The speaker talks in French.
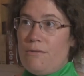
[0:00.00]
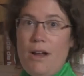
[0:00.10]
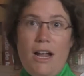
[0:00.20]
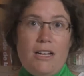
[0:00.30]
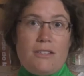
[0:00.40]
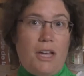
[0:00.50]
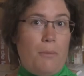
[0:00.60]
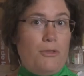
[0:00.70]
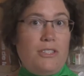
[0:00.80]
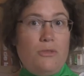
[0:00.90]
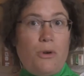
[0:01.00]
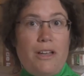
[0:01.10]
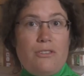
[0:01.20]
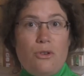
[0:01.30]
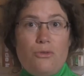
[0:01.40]
Voilà, c'est un peu ce qui nous
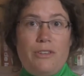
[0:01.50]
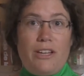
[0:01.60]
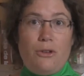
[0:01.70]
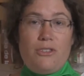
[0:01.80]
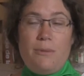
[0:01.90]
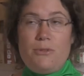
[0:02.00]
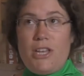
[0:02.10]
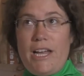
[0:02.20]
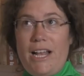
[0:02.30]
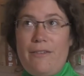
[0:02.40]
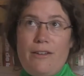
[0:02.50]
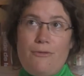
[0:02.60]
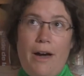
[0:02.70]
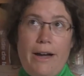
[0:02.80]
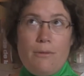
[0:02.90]
reste euh, du XIVe siècle avec
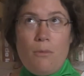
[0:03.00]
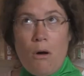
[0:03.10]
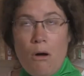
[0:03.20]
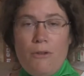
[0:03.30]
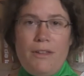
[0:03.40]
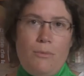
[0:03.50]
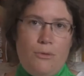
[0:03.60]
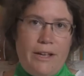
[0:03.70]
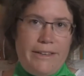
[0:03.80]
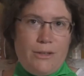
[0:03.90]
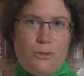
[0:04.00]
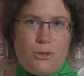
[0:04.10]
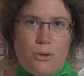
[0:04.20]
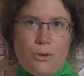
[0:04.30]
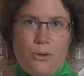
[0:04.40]
vaguement début de la guerre de
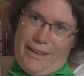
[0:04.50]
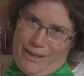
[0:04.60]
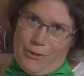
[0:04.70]
Cent Ans.